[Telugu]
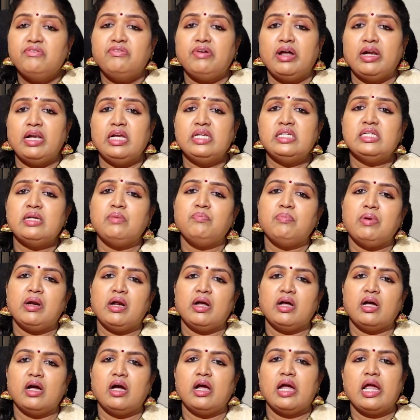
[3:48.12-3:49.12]
ఫైనాన్షియల్
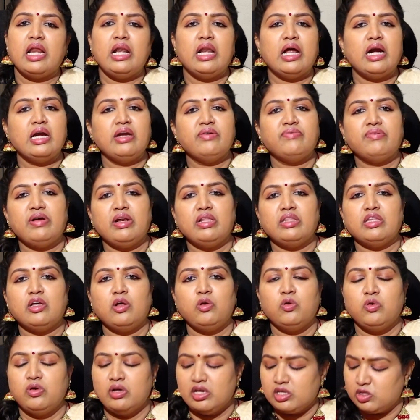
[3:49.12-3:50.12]
పరంగా ఎలాంటి
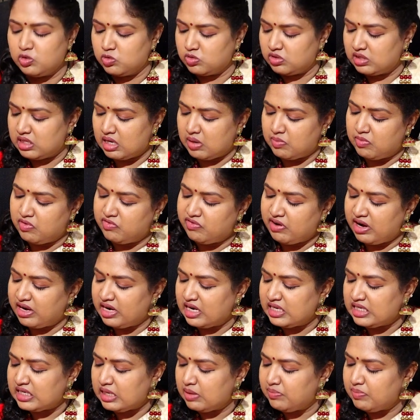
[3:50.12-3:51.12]
ఫలితాలు ఉన్నాయి చూద్దాము
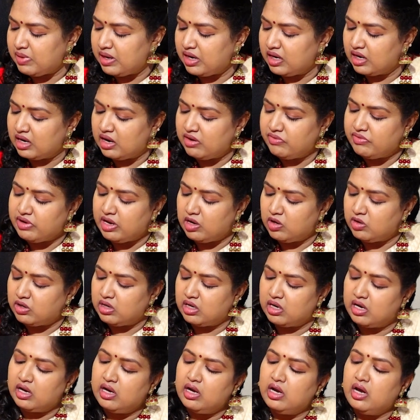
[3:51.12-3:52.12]
ఫైనాన్షియల్ పరంగా వీళ్ళు
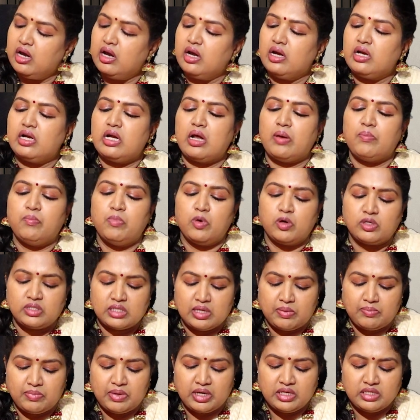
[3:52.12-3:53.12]
డబ్బుకు
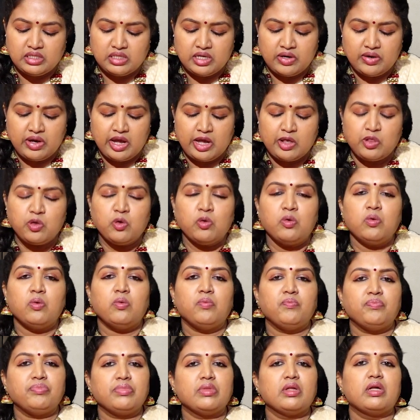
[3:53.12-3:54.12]
సంబంధించి ఏదో
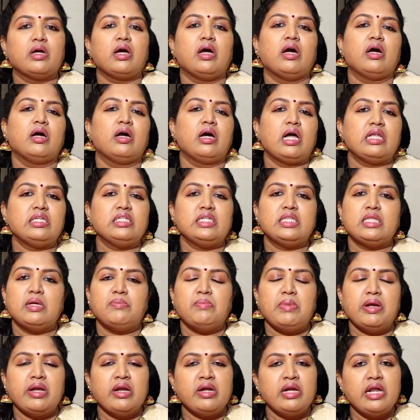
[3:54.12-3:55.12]

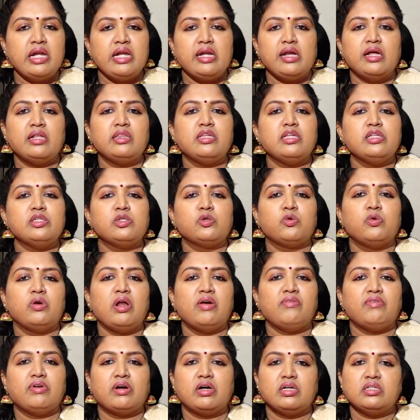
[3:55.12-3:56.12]
ఖచ్చితమైన నిర్ణయం తీసుకునే
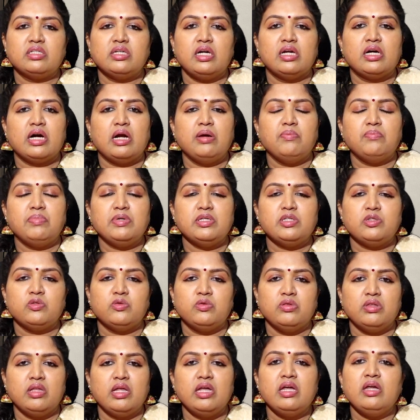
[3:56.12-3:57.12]
అవకాశాలు
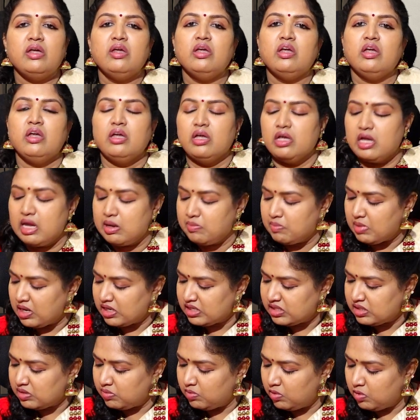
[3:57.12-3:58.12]
కనిపిస్తుంది ఈ
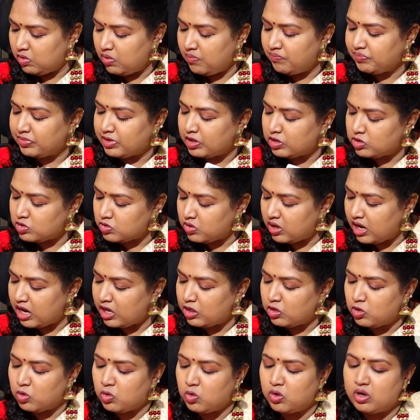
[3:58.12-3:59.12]
మాసంలో సో
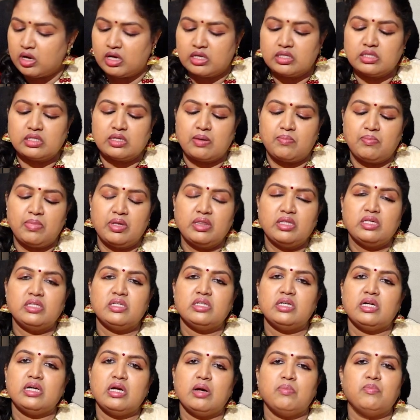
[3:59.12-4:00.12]
ఏదో ఒక
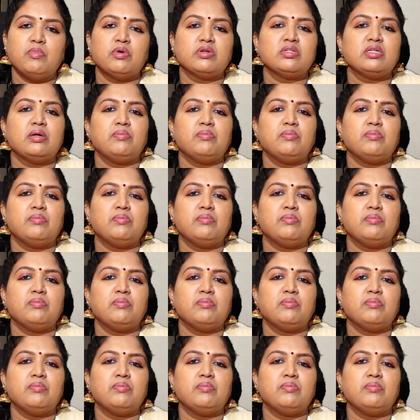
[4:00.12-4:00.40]
సంబంధించిన డబ్బుకు